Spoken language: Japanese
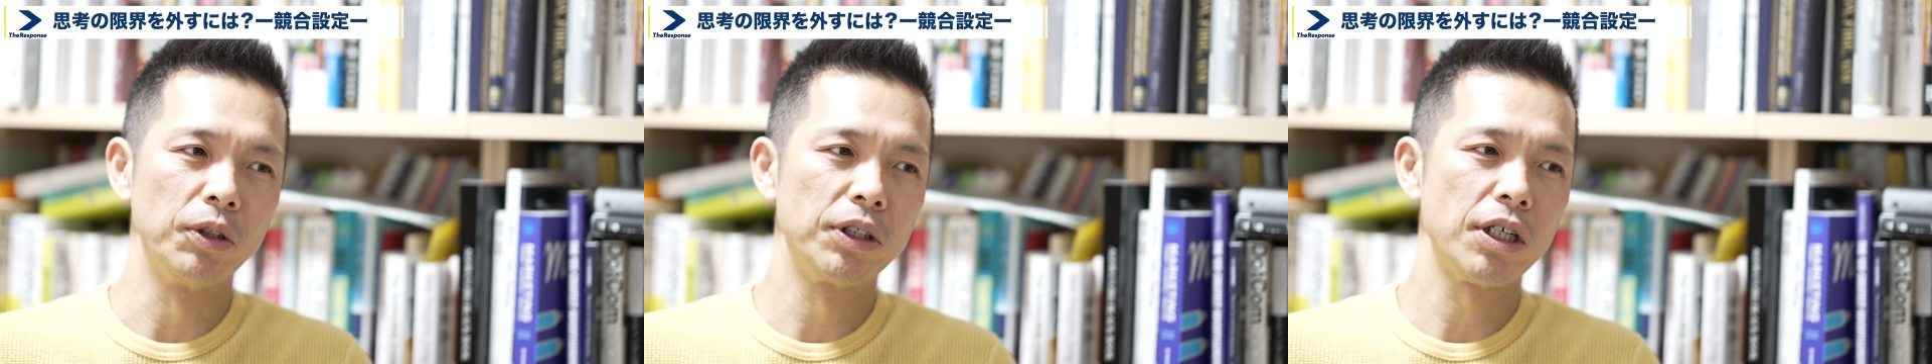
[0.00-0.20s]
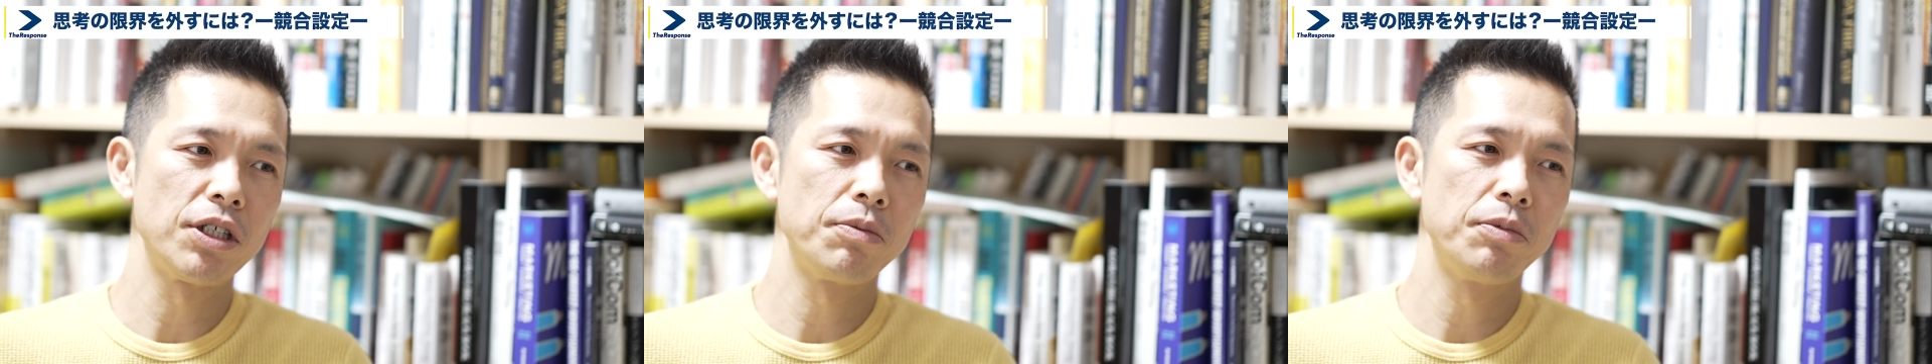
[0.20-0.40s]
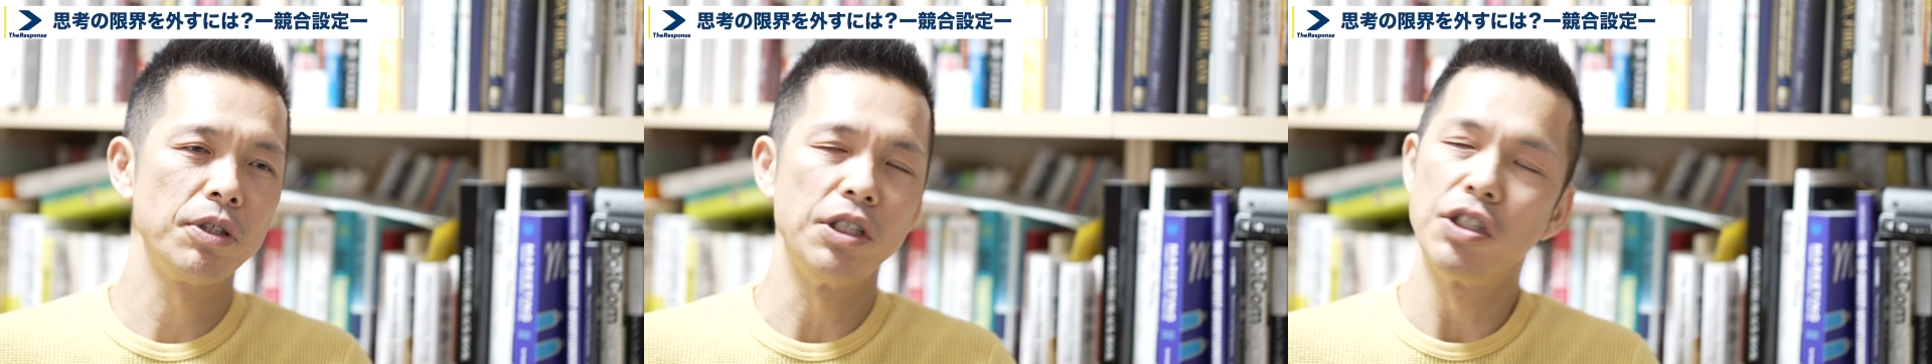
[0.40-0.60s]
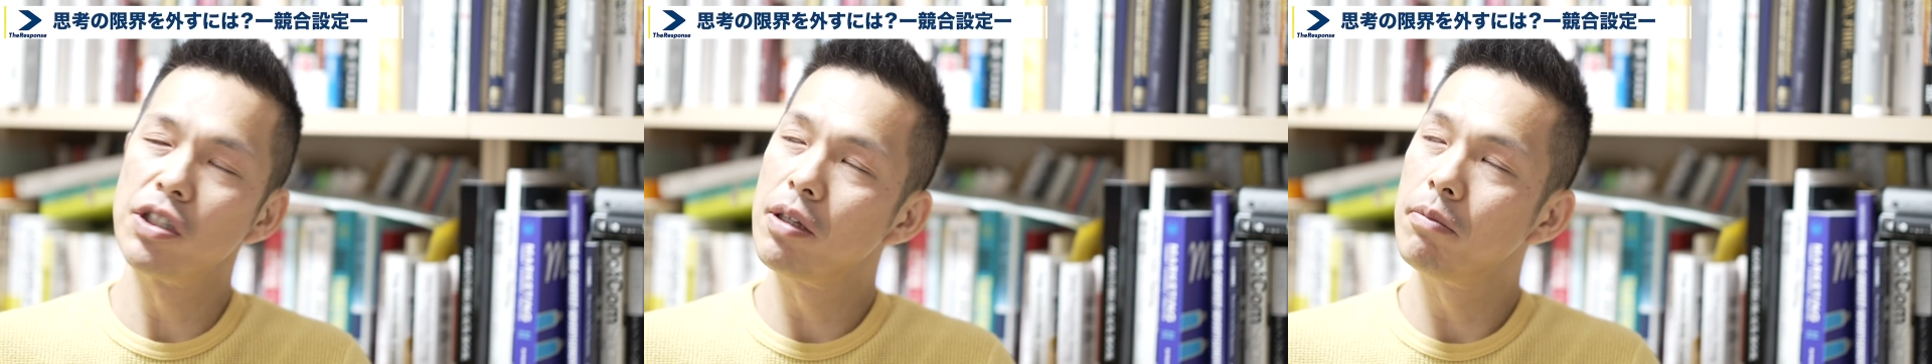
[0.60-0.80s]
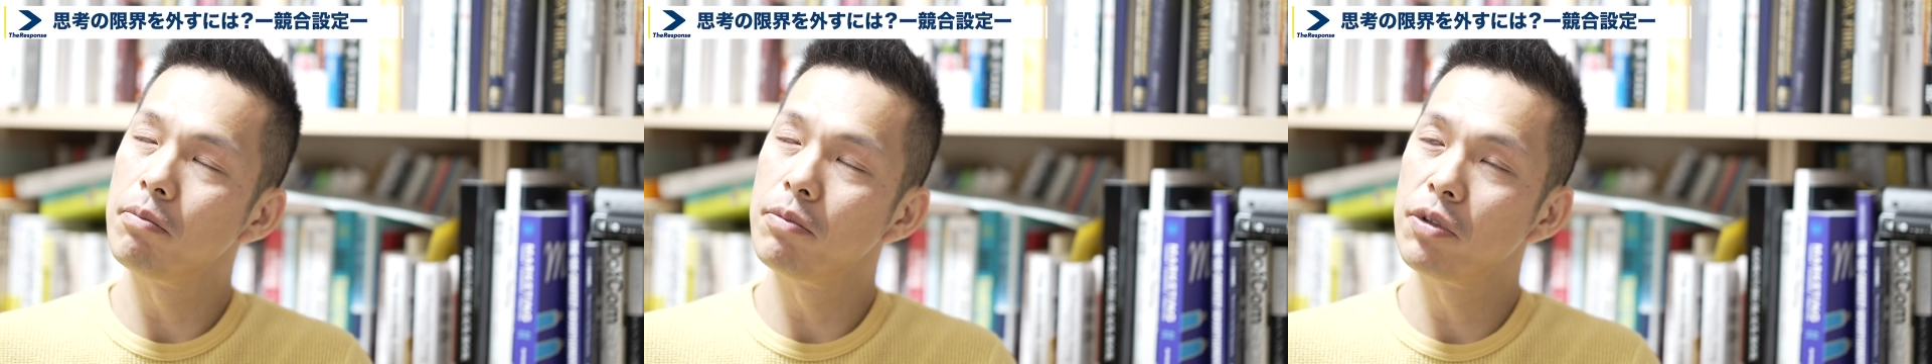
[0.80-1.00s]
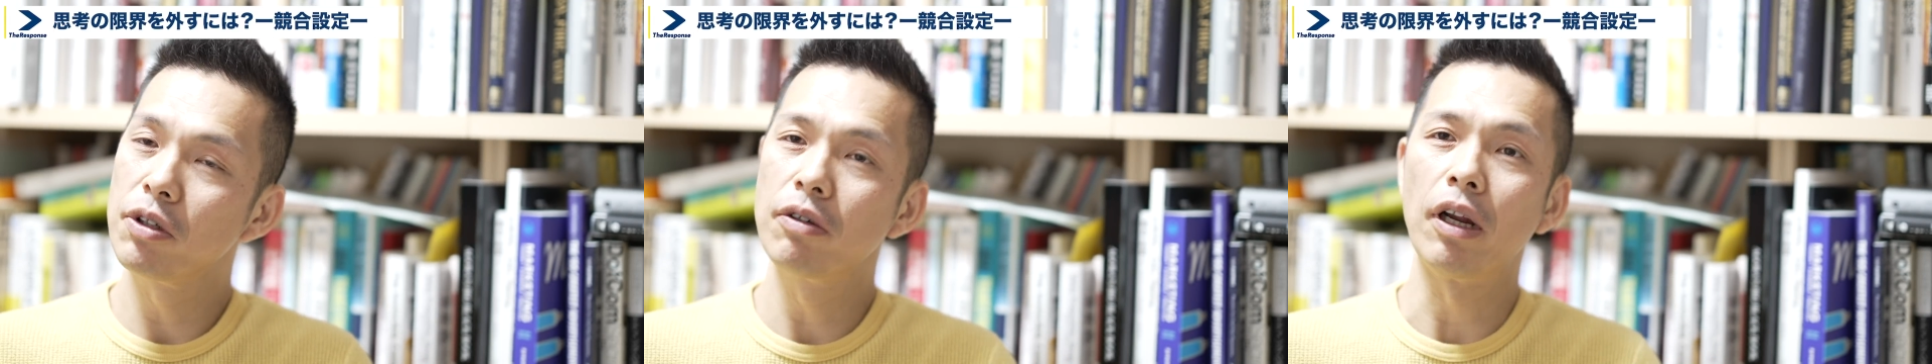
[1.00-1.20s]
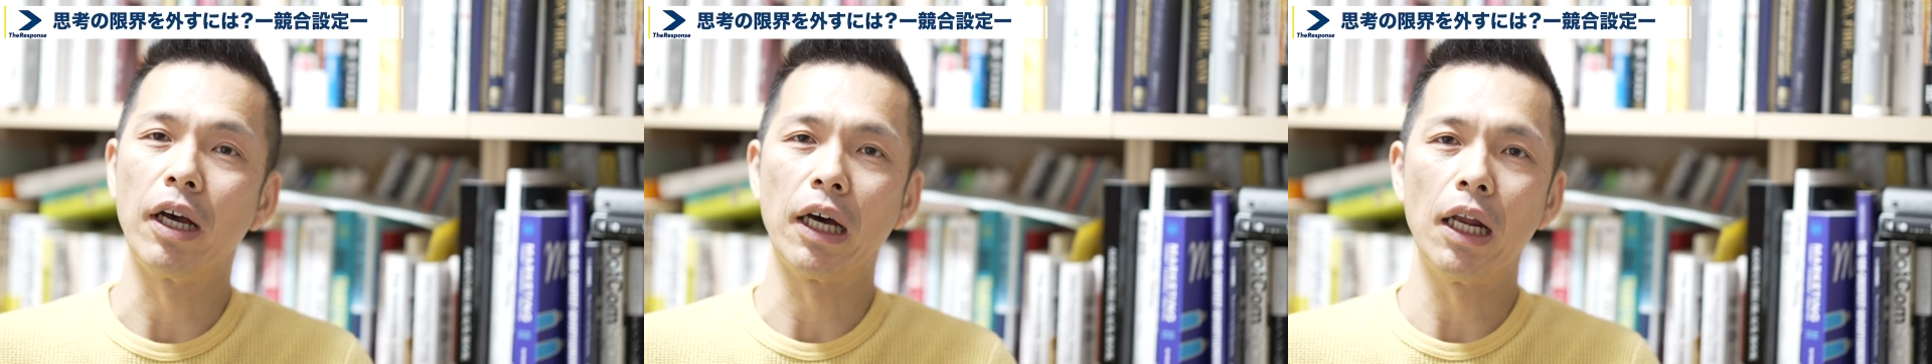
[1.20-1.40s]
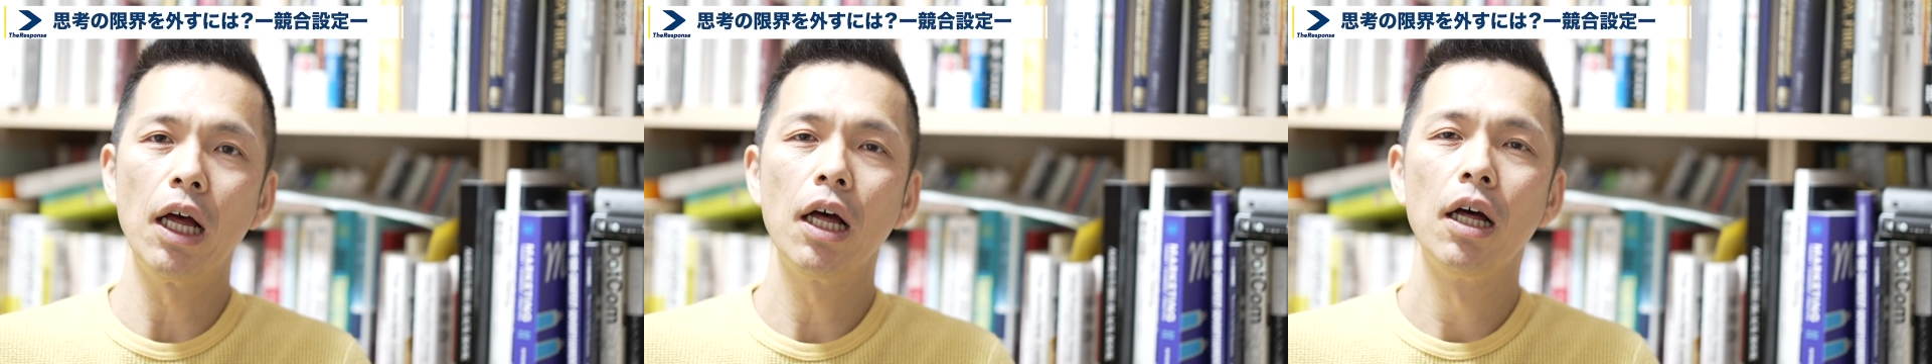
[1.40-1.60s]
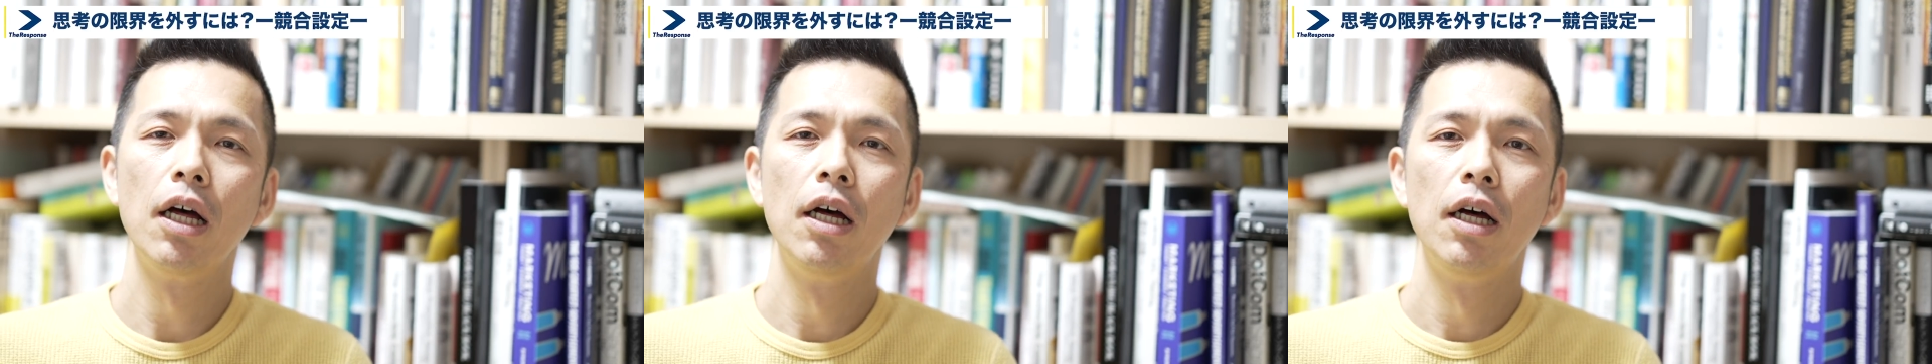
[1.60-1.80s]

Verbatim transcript: 久しぶりに1年ぶりぐらいかな